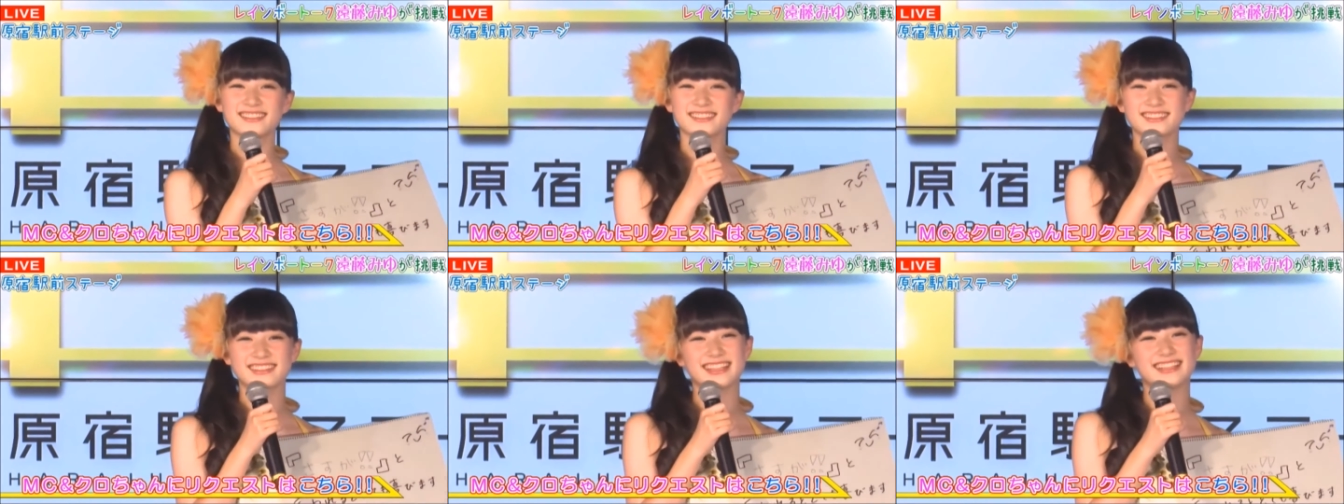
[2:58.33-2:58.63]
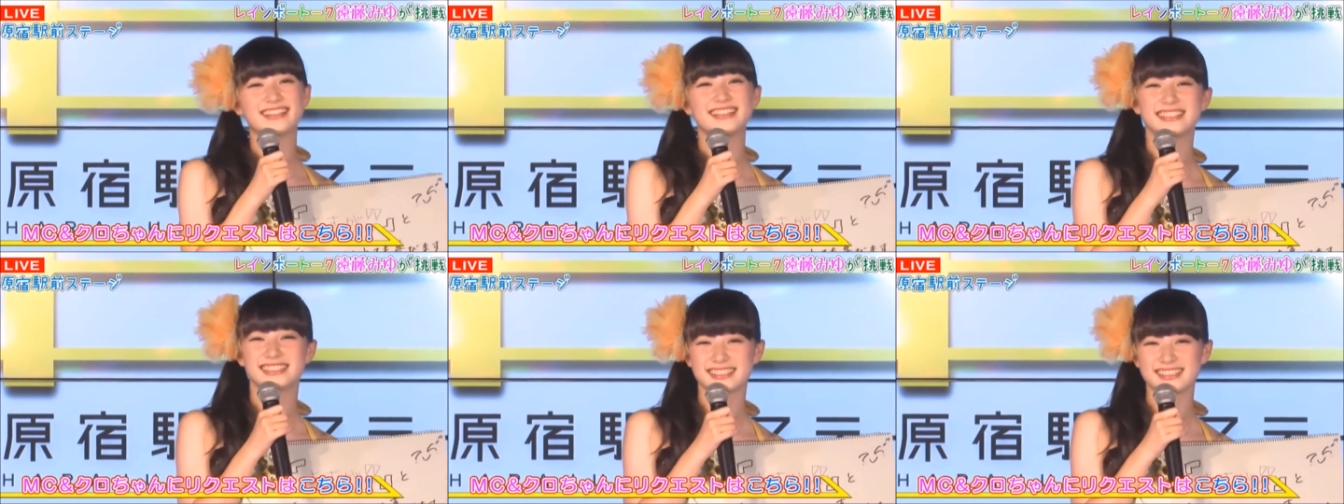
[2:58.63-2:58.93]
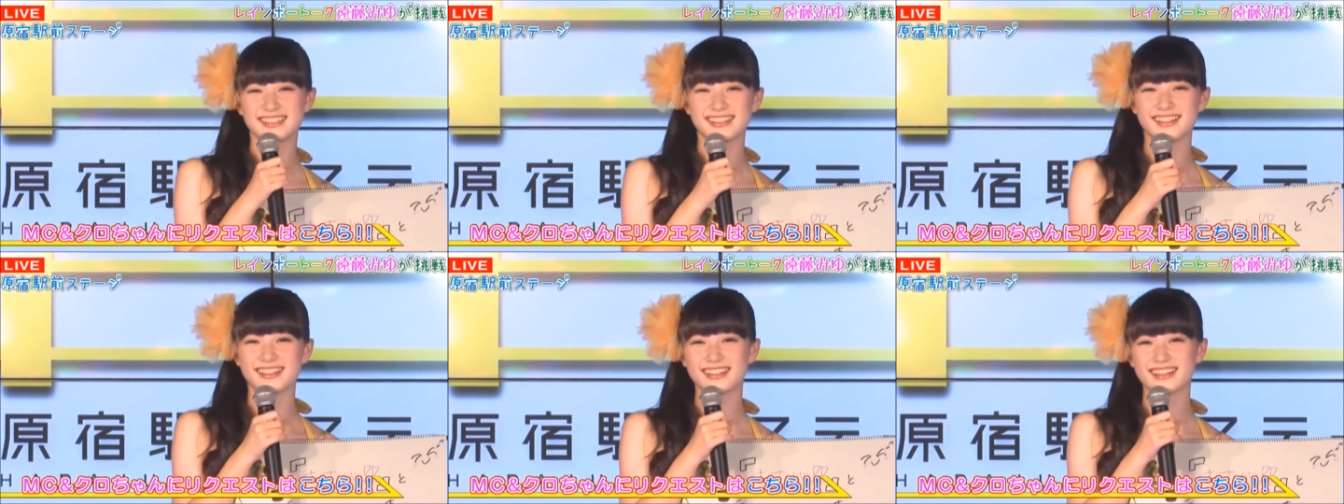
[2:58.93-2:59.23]
取ったんです
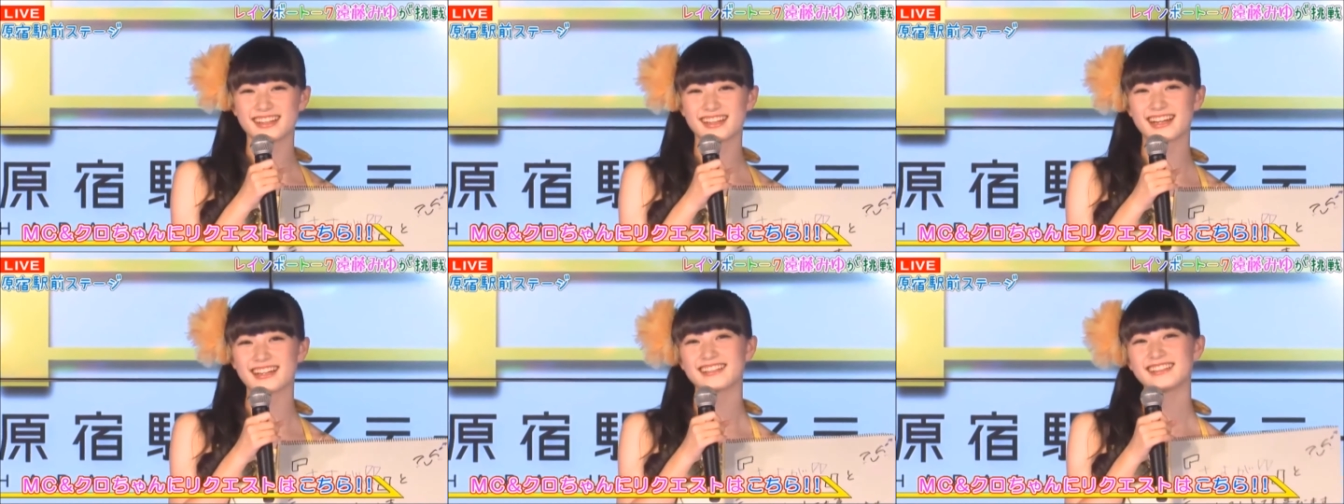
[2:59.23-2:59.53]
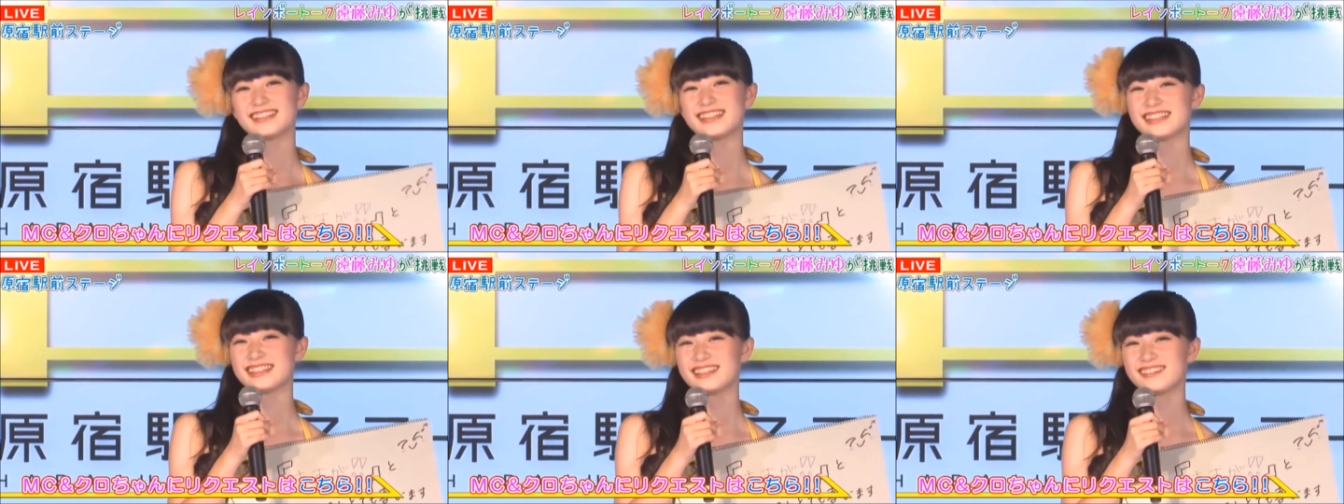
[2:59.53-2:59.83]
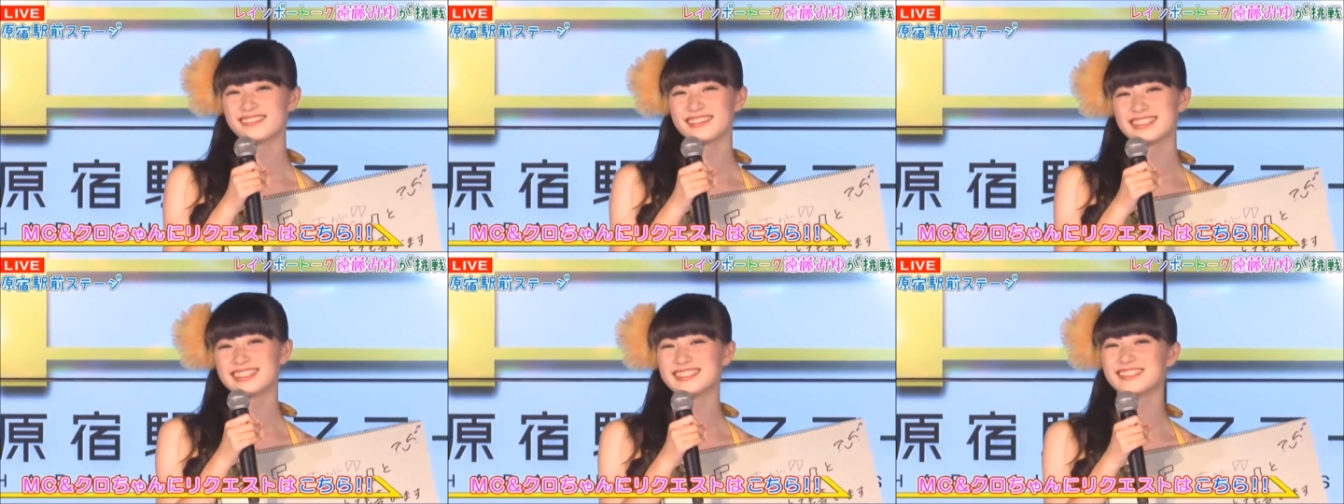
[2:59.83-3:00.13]
よ学年で
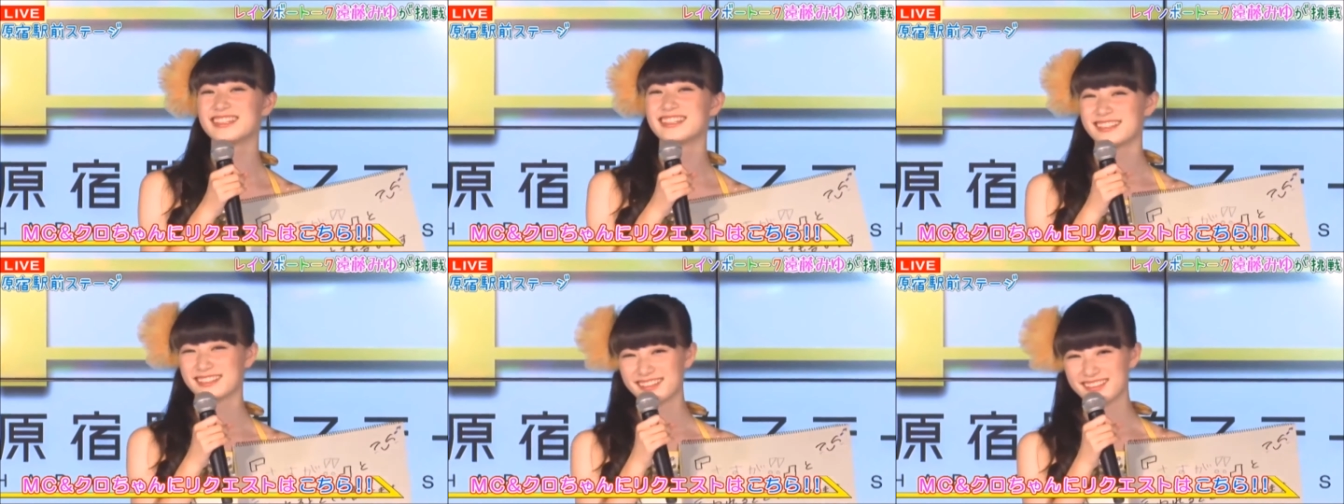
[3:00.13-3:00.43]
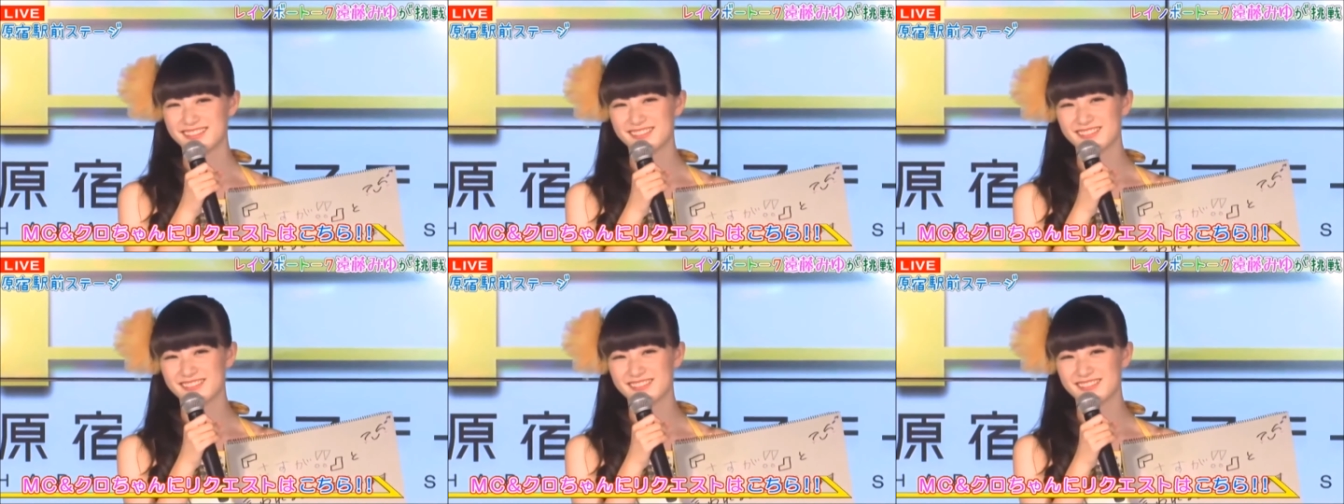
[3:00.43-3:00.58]
も上位の